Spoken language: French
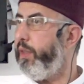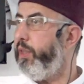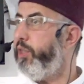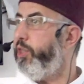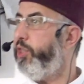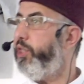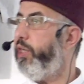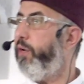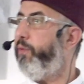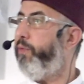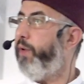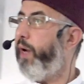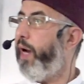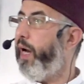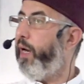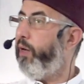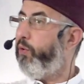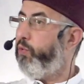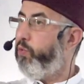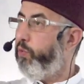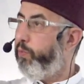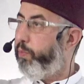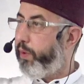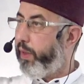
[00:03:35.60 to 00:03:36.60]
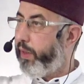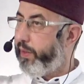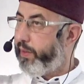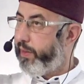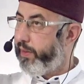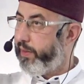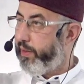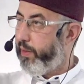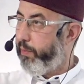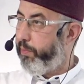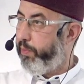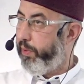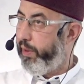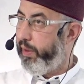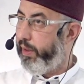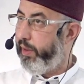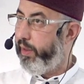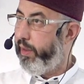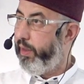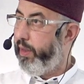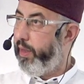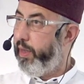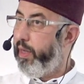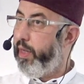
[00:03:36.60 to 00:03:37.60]
Shafa al-Kubra, ça s'appelle.
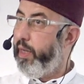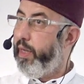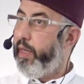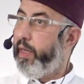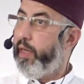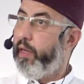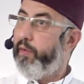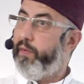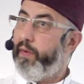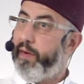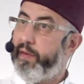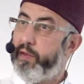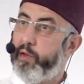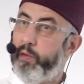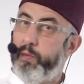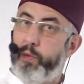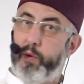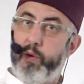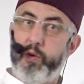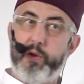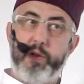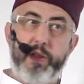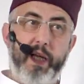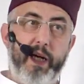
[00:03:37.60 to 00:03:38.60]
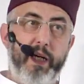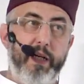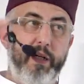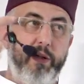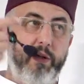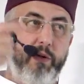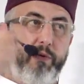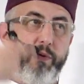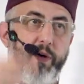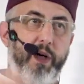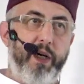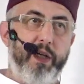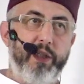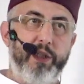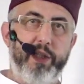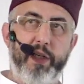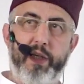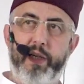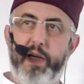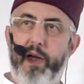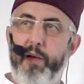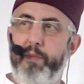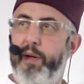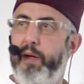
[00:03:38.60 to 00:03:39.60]
Il va se prosterner devant Arsh
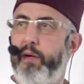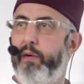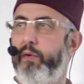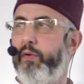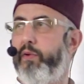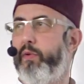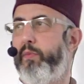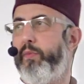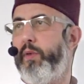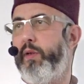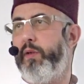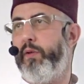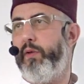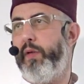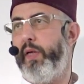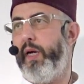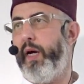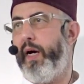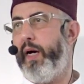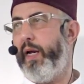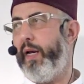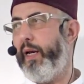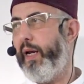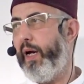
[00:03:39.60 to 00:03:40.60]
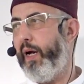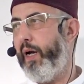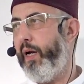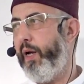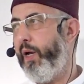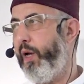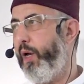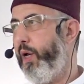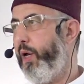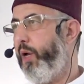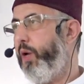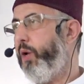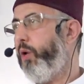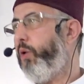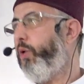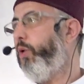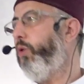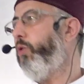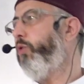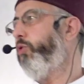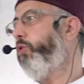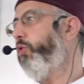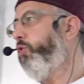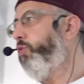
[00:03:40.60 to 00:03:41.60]
al-Rahman en demandant à Allah que
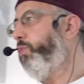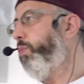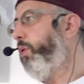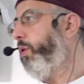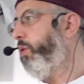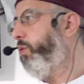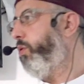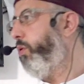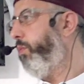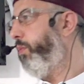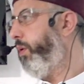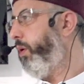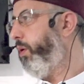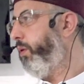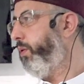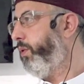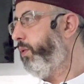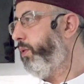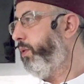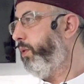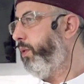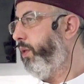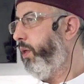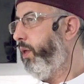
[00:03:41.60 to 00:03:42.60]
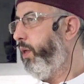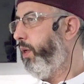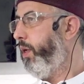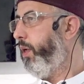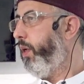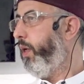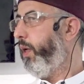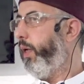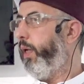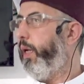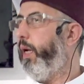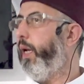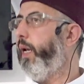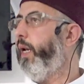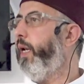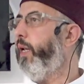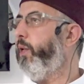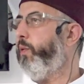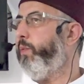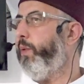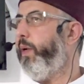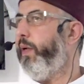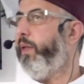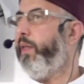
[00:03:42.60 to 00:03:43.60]
le jugement commence. Et
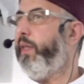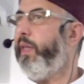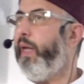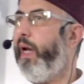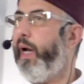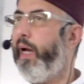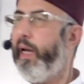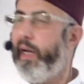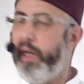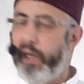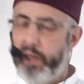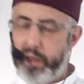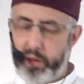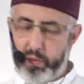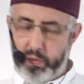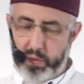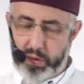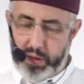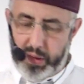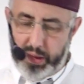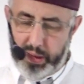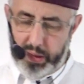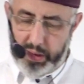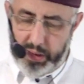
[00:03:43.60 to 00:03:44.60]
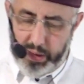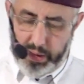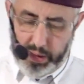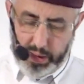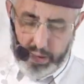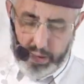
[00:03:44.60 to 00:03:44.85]
Allah subhanahu wa ta'ala, il nous dit